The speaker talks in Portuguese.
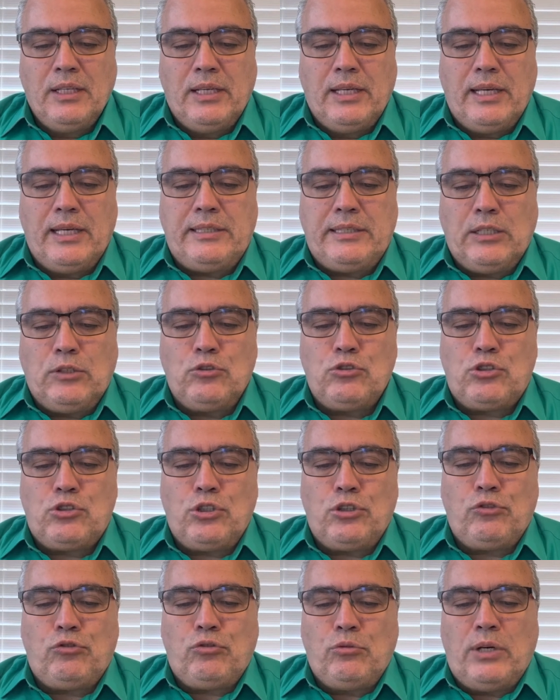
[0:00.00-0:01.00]
Então
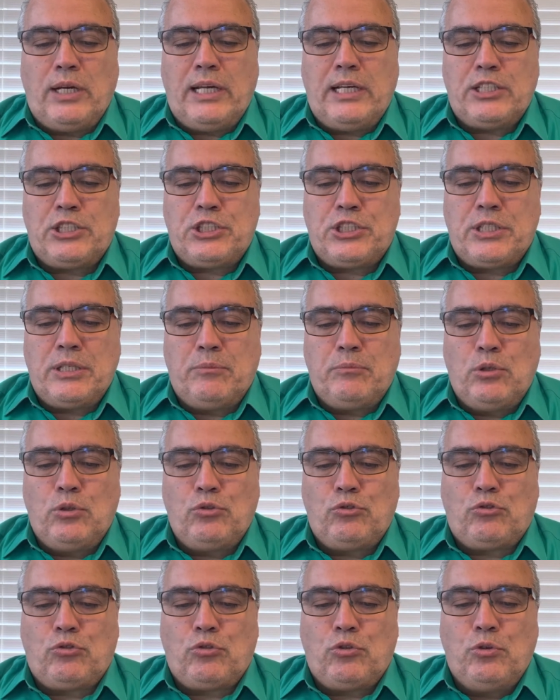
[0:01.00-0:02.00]
Josué chamou
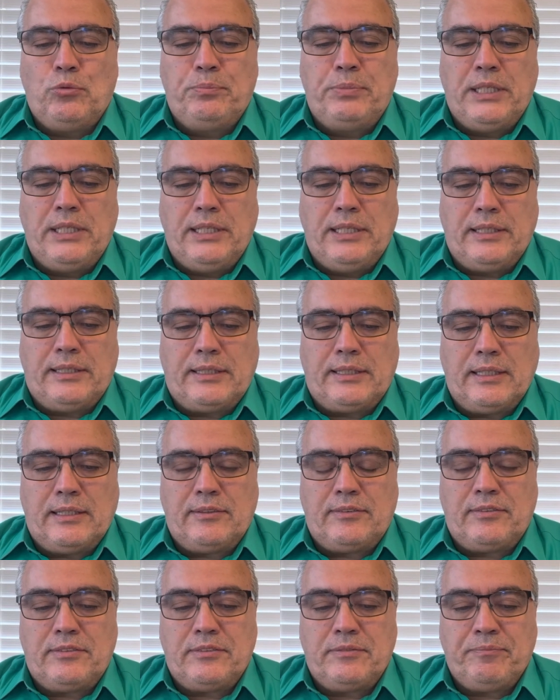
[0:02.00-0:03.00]
os
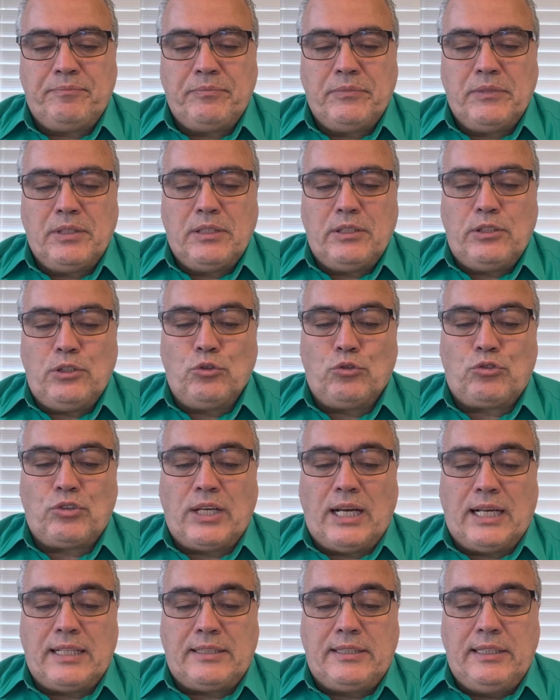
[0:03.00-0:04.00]
Rubenitas e os
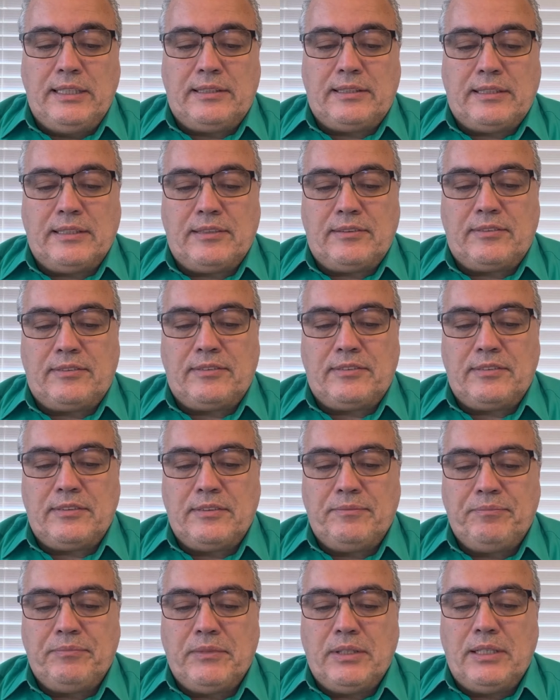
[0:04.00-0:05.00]
Gaditas
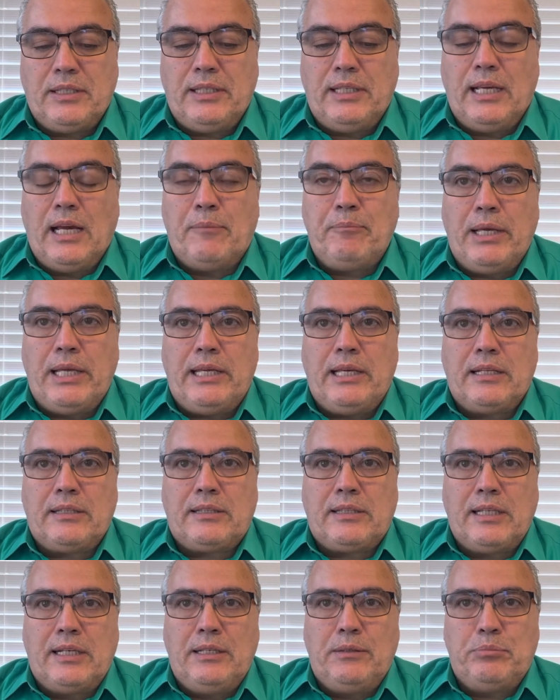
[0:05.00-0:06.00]
e a meia
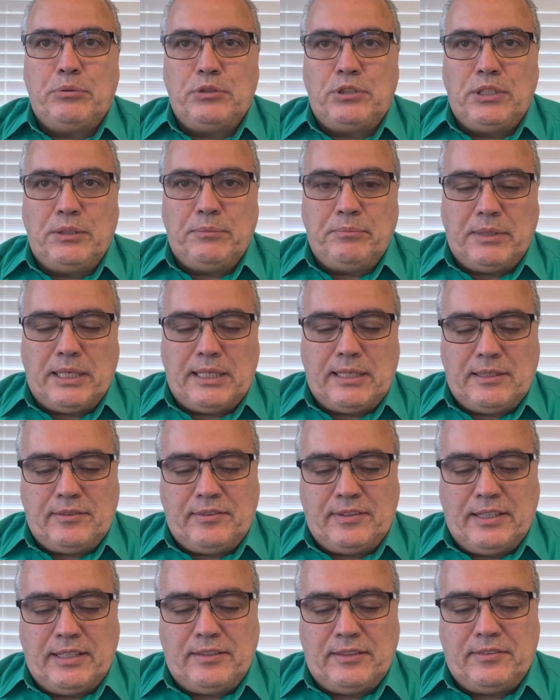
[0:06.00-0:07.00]
tribo de
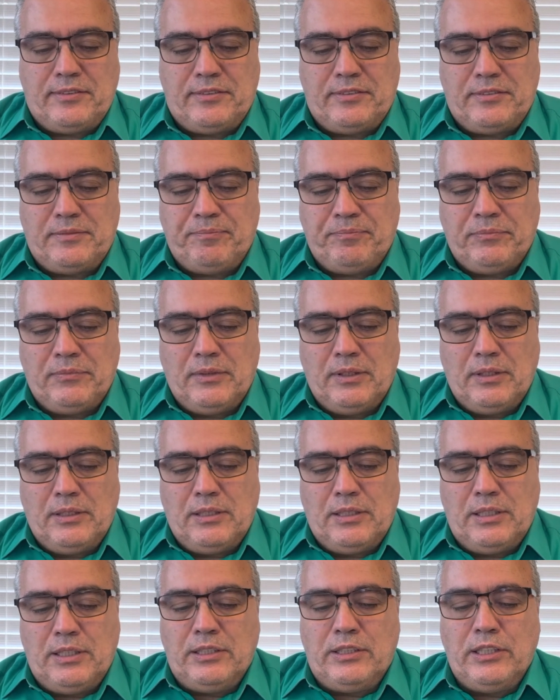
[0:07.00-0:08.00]
Manassés
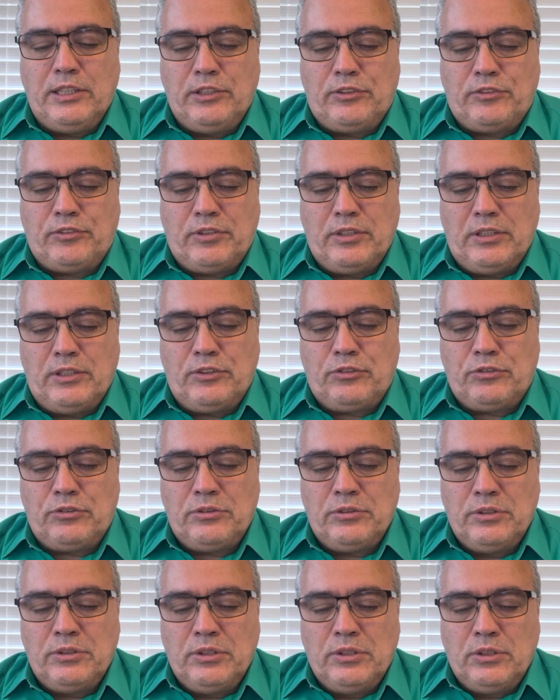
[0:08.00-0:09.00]
e
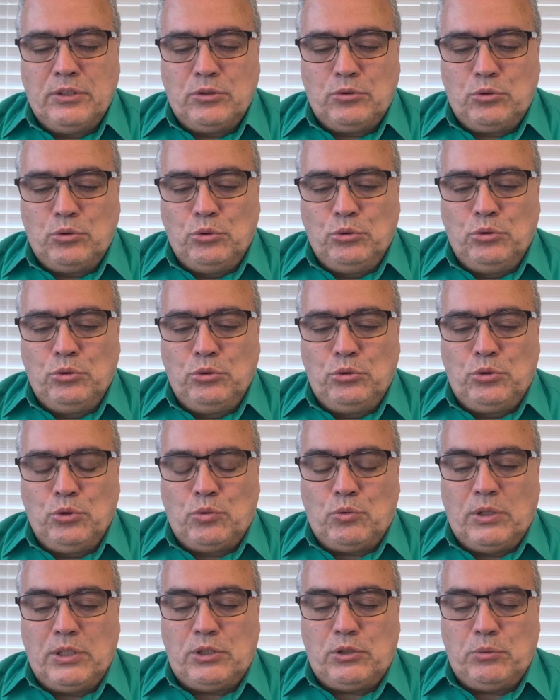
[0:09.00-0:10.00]
disse-lhes: Tudo
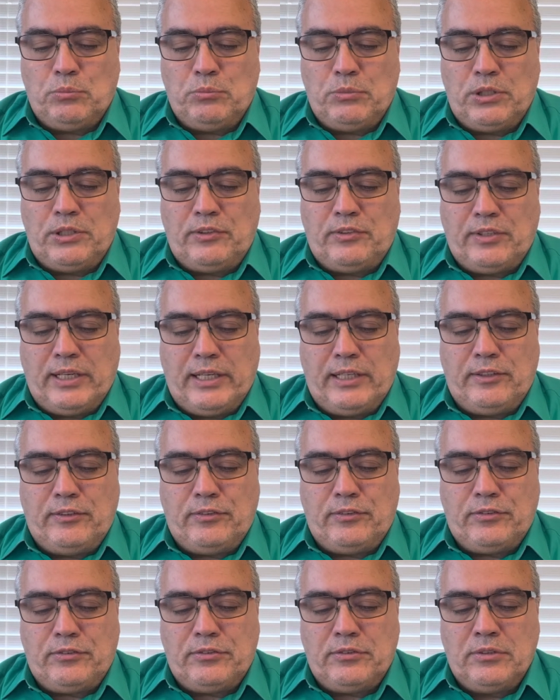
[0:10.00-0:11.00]
quanto
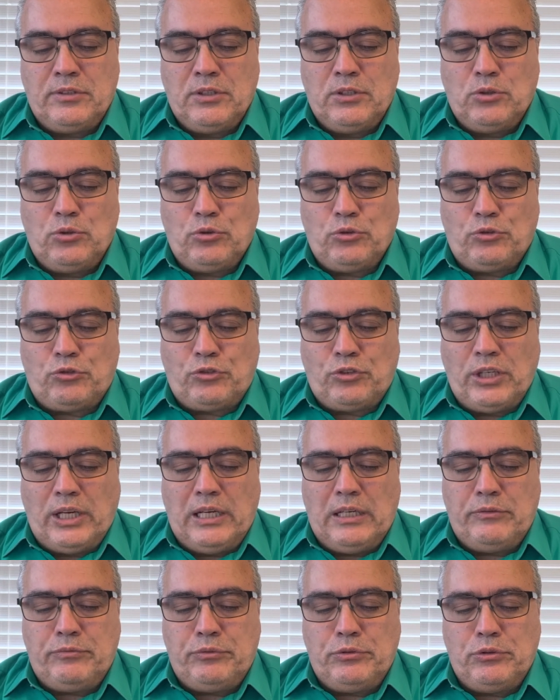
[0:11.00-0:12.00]
Moisés, o
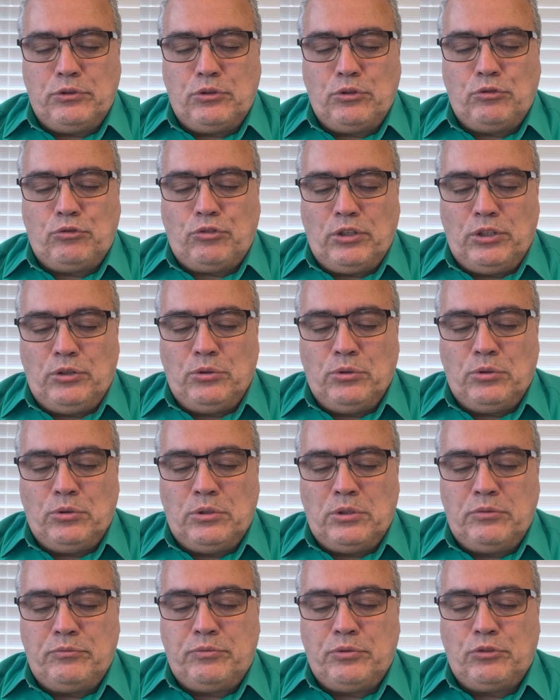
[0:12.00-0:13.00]
servo do
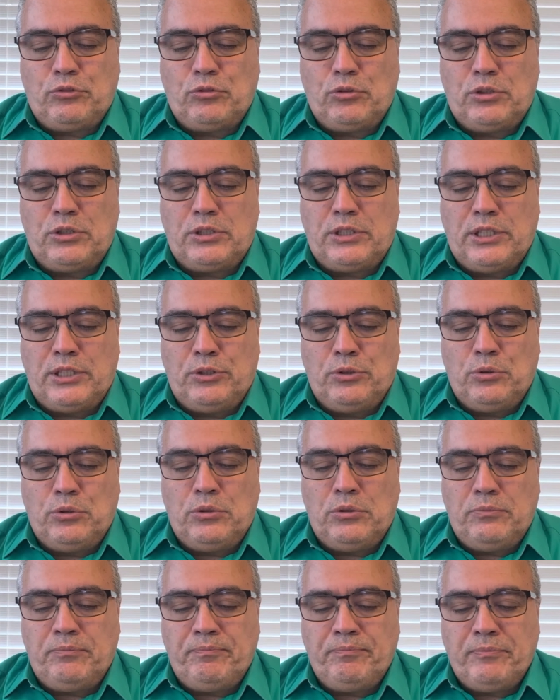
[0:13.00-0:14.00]
Senhor, vos
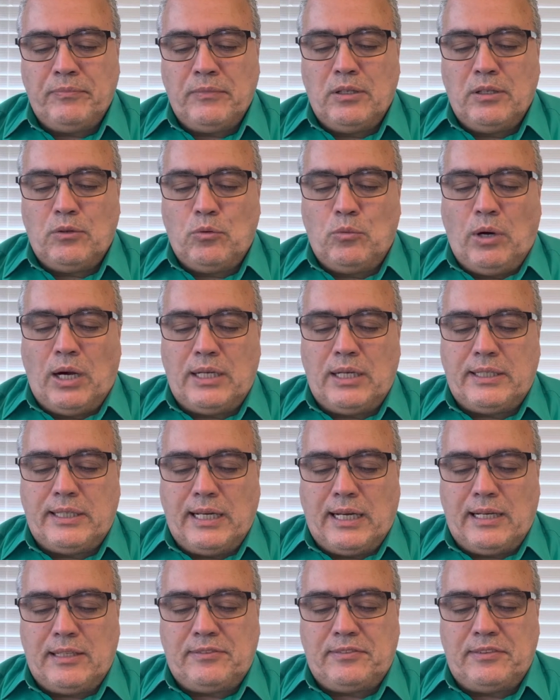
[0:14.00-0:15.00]
ordenou,
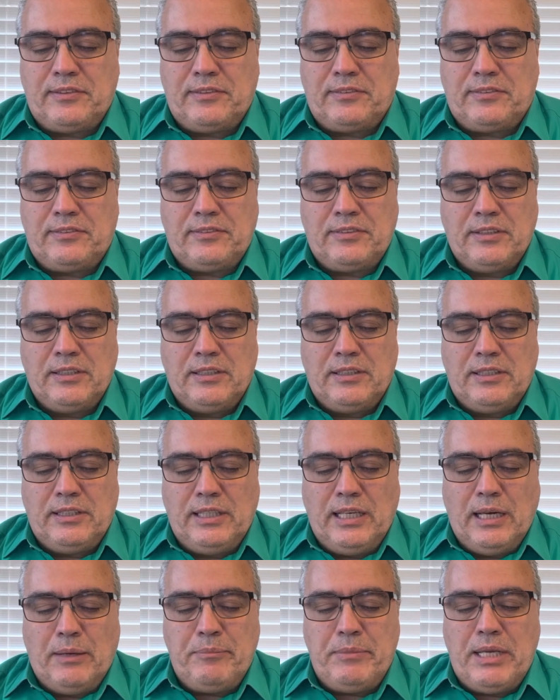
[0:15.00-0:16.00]
guardasses,
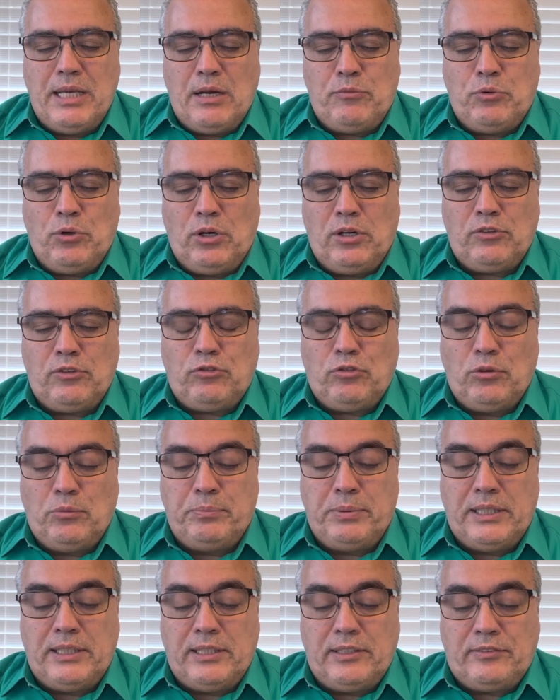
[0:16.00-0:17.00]
e a minha voz
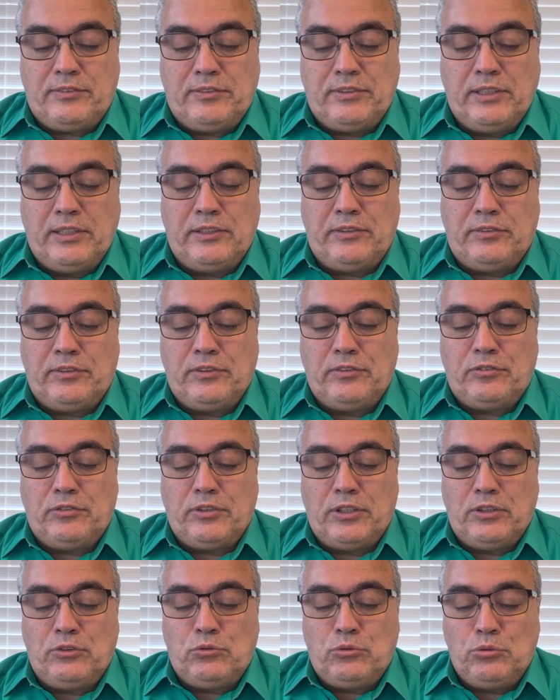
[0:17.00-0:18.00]
obedecesses
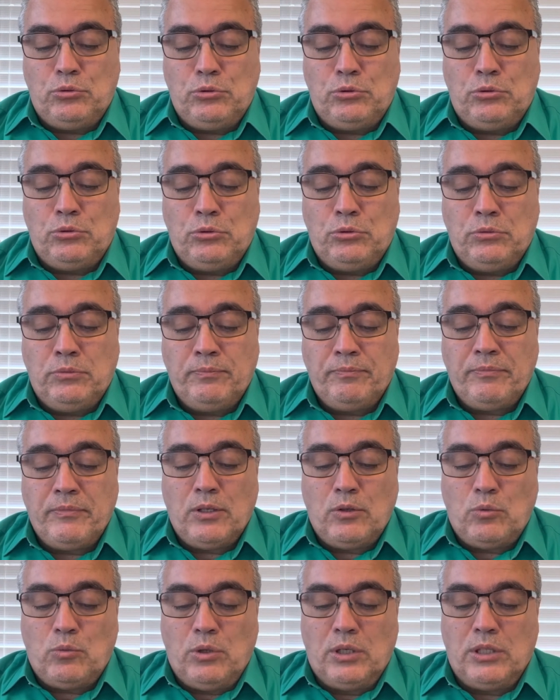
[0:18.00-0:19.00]
em tudo
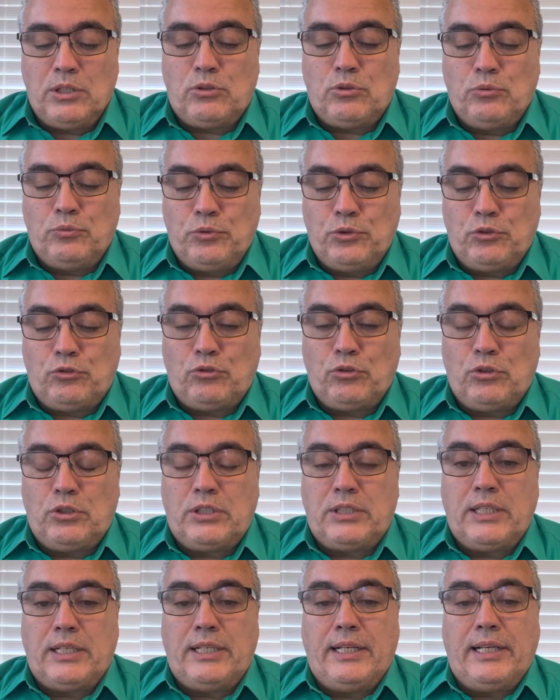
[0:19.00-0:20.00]
quanto vos
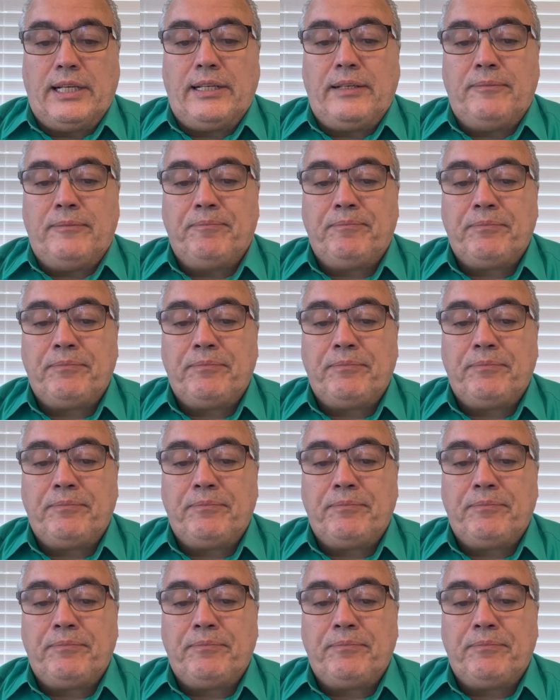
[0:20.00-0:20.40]
ordenei.